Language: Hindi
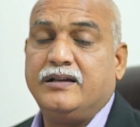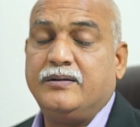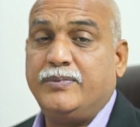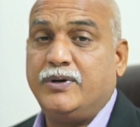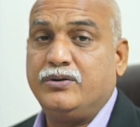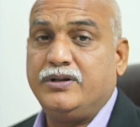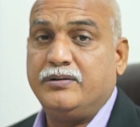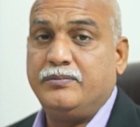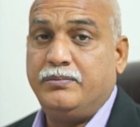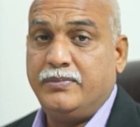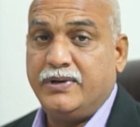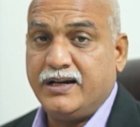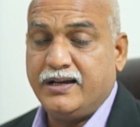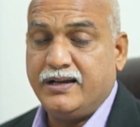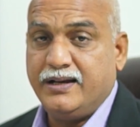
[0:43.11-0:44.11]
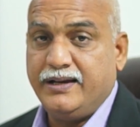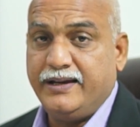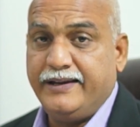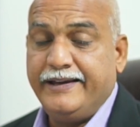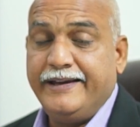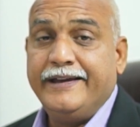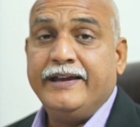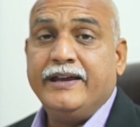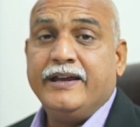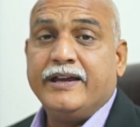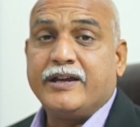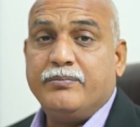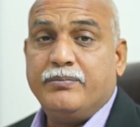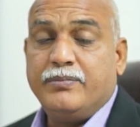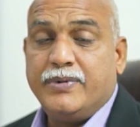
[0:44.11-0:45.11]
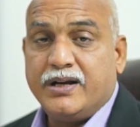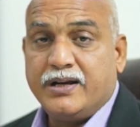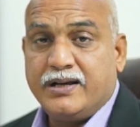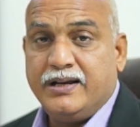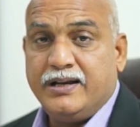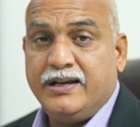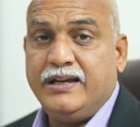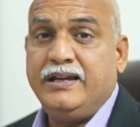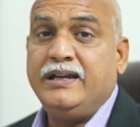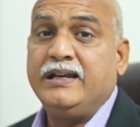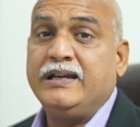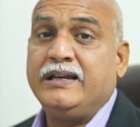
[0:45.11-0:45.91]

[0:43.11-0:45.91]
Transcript: अबाउट द मरकरी कि मरकरी